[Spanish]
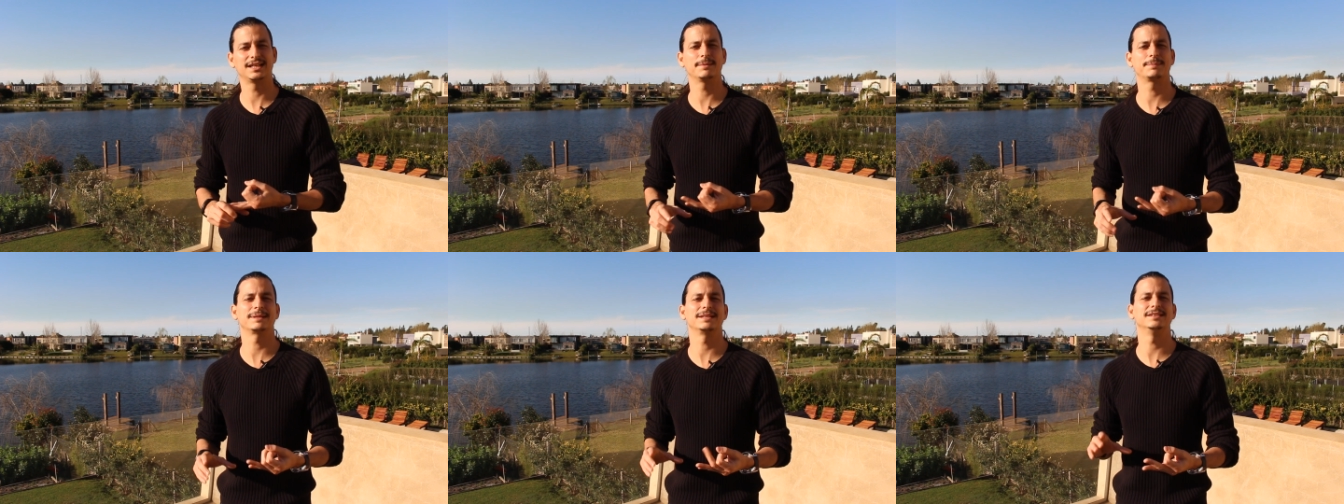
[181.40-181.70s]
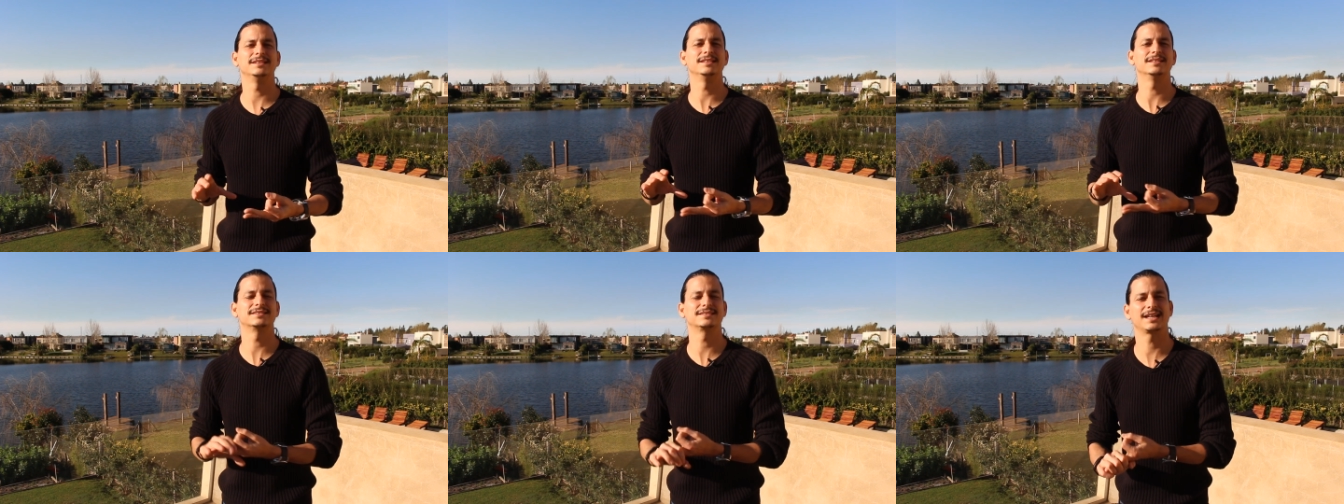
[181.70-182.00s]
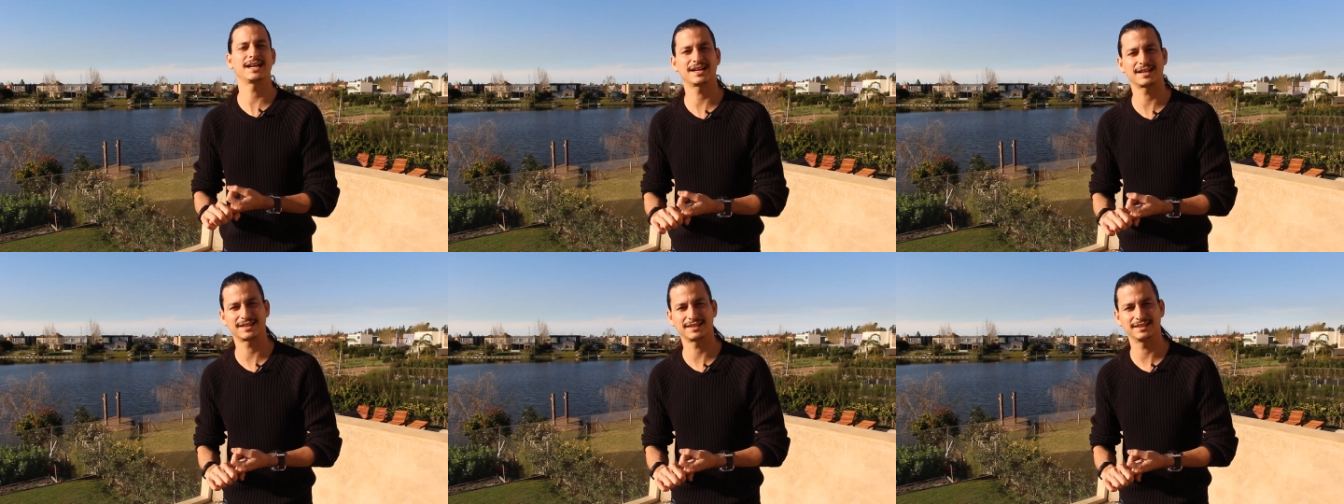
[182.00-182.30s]
el
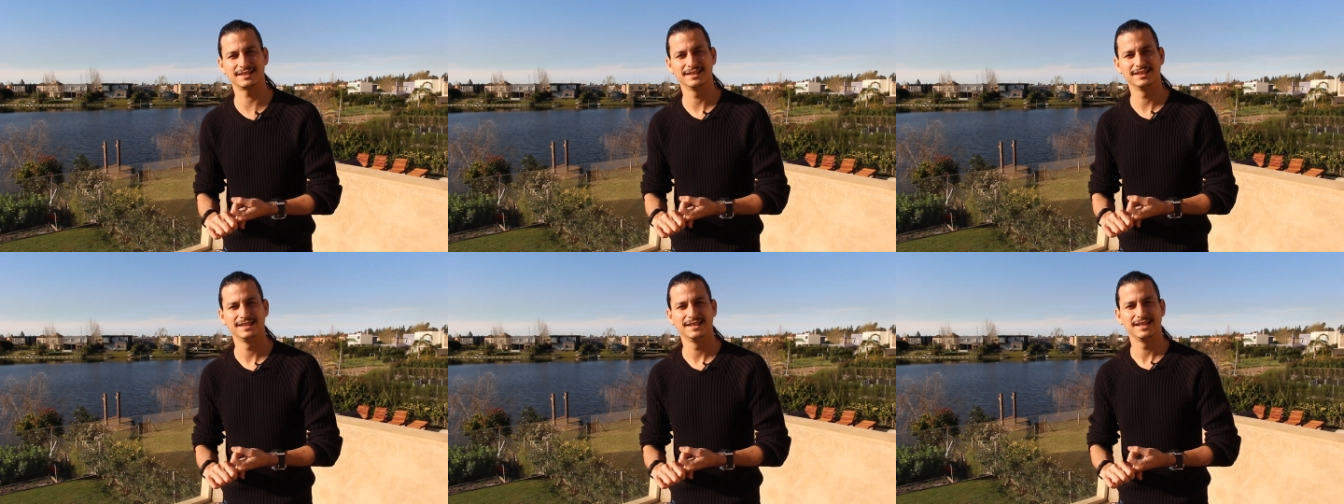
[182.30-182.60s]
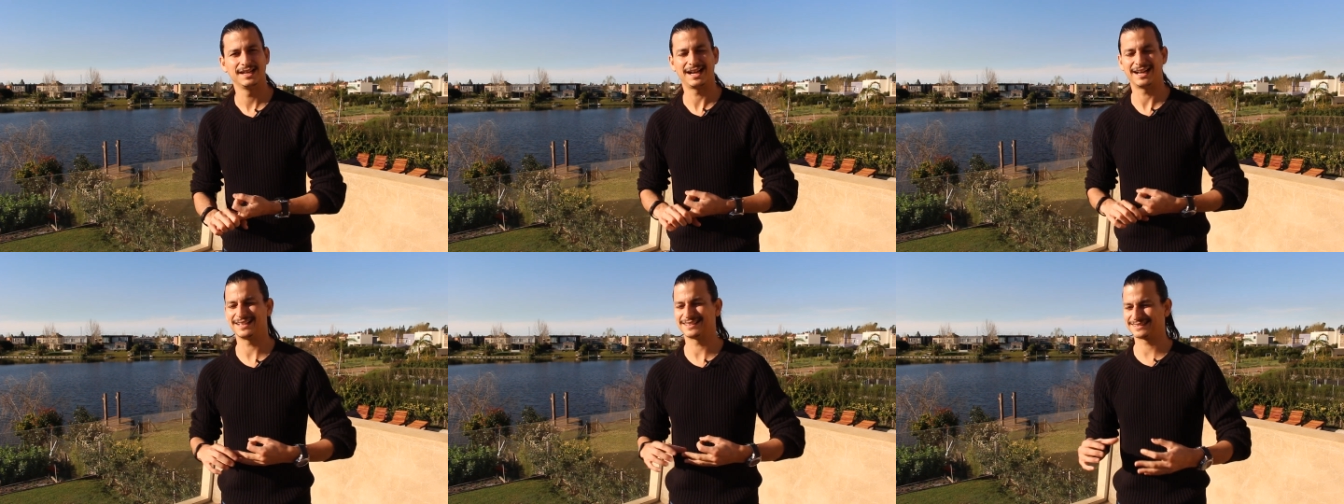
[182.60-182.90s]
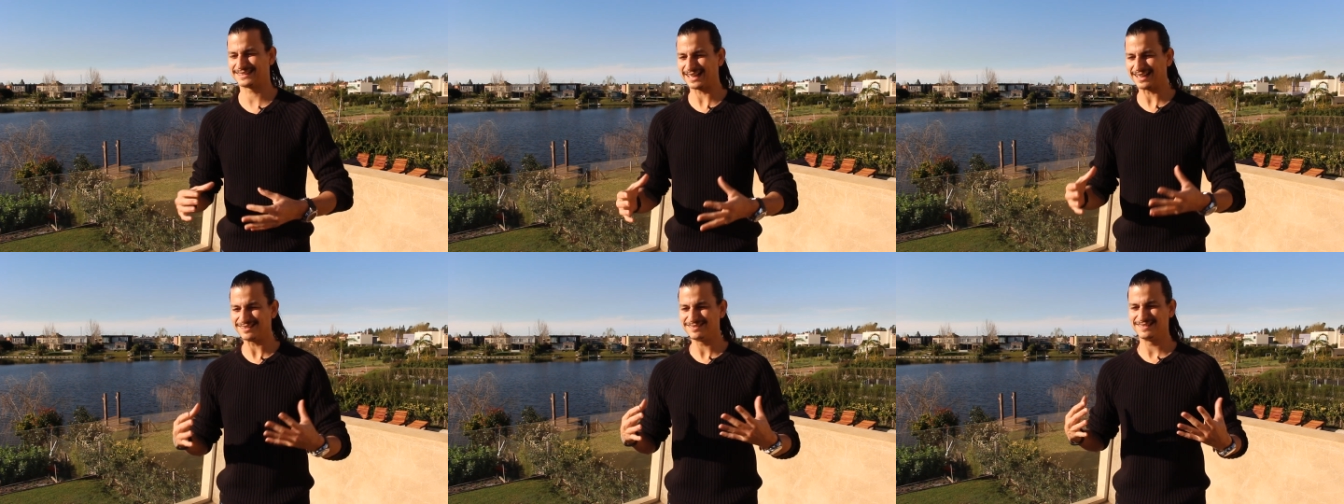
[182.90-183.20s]
aprendizaje, ahí
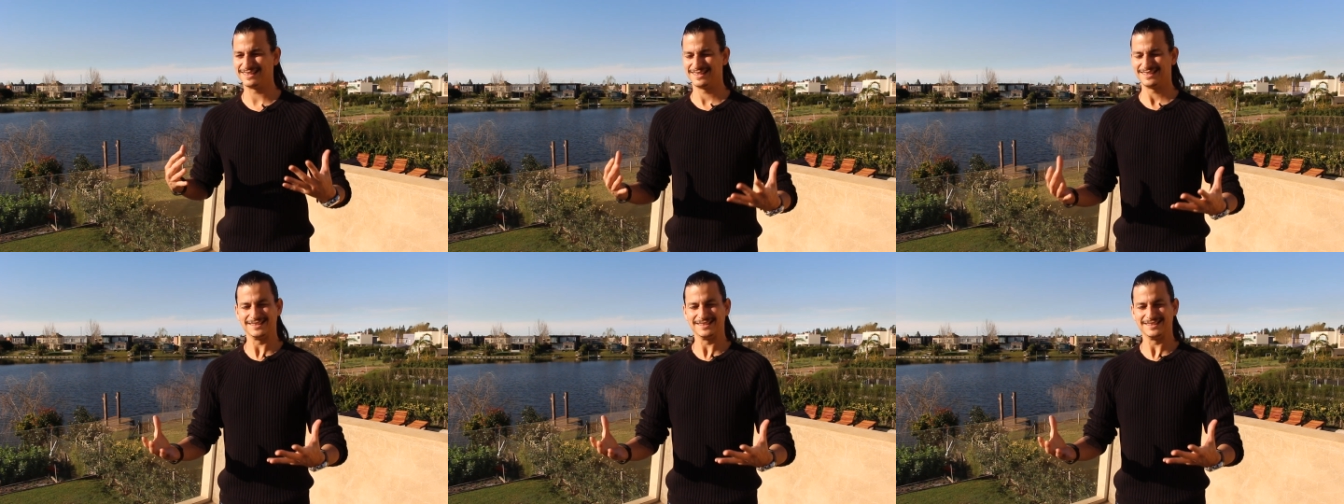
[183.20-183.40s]
está